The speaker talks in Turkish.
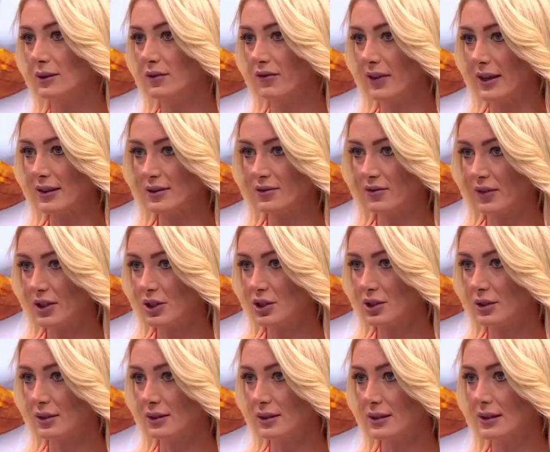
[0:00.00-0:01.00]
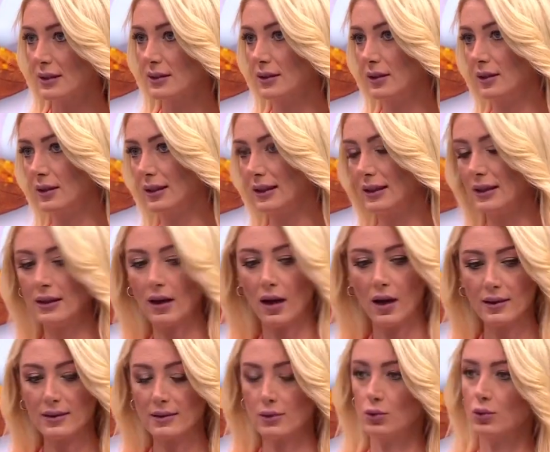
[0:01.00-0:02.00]
fast fashion, hızlı giy,
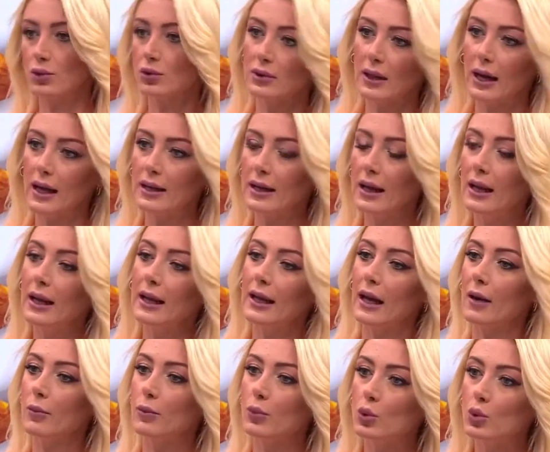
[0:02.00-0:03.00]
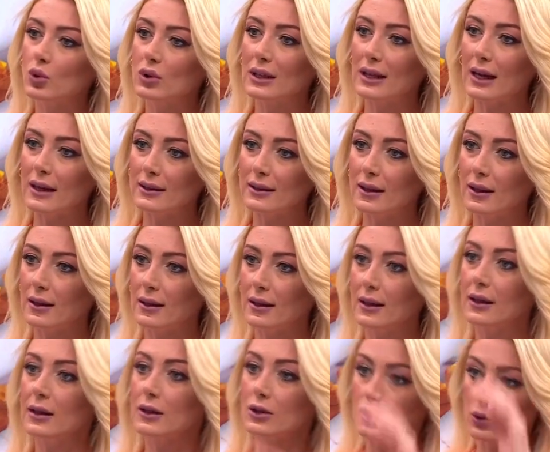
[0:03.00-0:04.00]
at ürünler. Evet. Yani bunlar tüketim da,
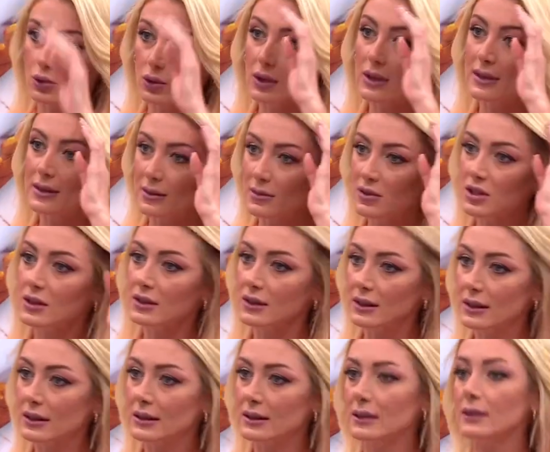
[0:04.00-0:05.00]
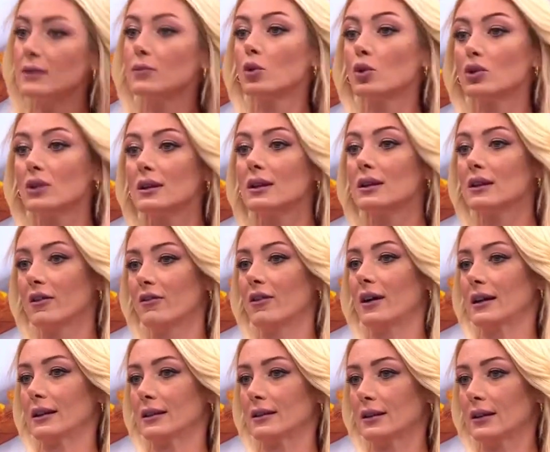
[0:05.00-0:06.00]
çılgınlığı. Tüketim çılgınlığı modada da
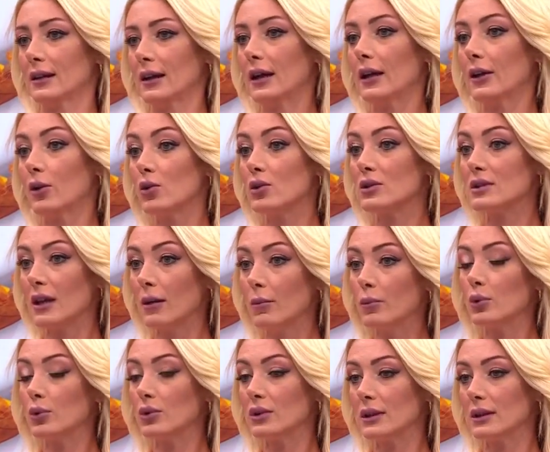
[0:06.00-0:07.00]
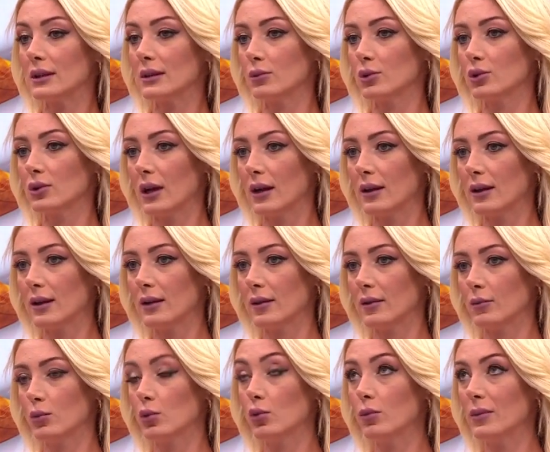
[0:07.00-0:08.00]
vardı. E, o yüzden bunları bunlarda
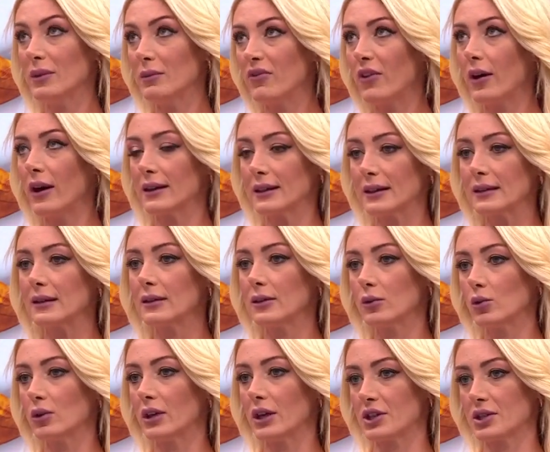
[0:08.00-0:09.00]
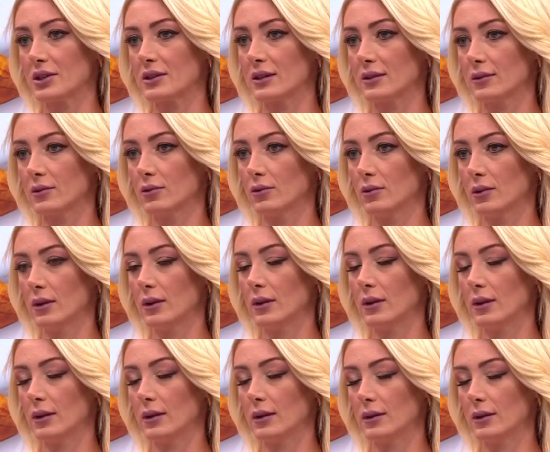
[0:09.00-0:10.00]
bu bir farkındalık ulaştırdı.
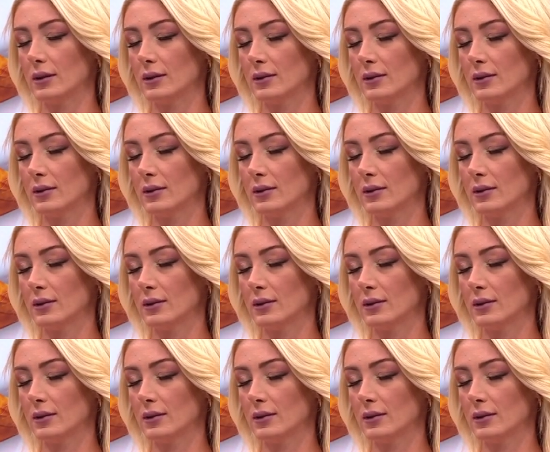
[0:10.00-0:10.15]
E,